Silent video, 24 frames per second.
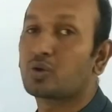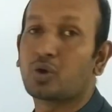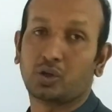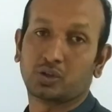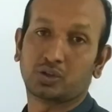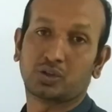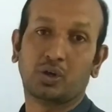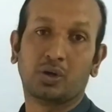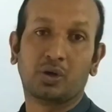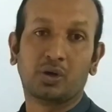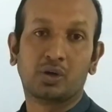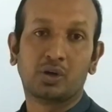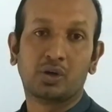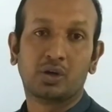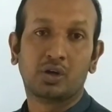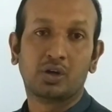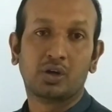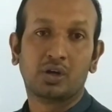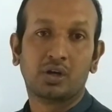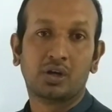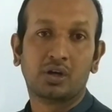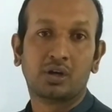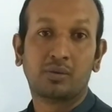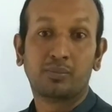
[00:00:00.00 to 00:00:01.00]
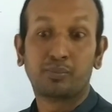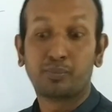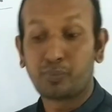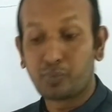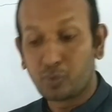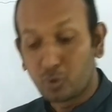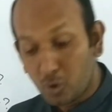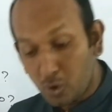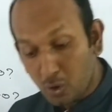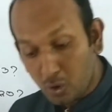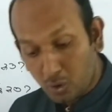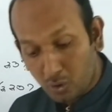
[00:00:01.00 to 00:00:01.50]
কত
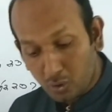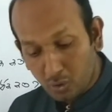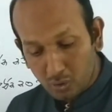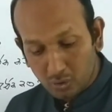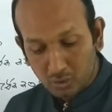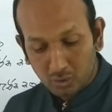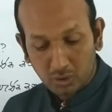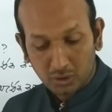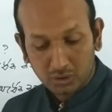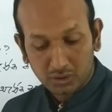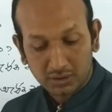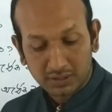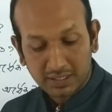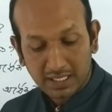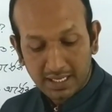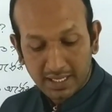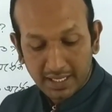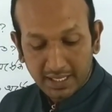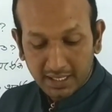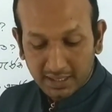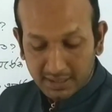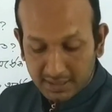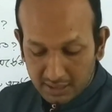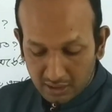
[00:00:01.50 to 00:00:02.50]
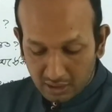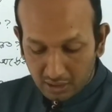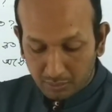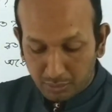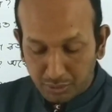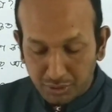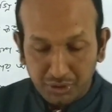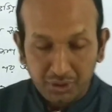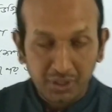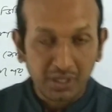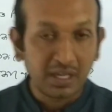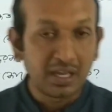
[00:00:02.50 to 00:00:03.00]
পুরো কোণ কত তাহলে এক্ষেত্রে
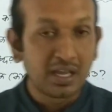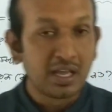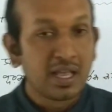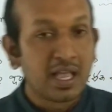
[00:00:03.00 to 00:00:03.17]
অবশ্যই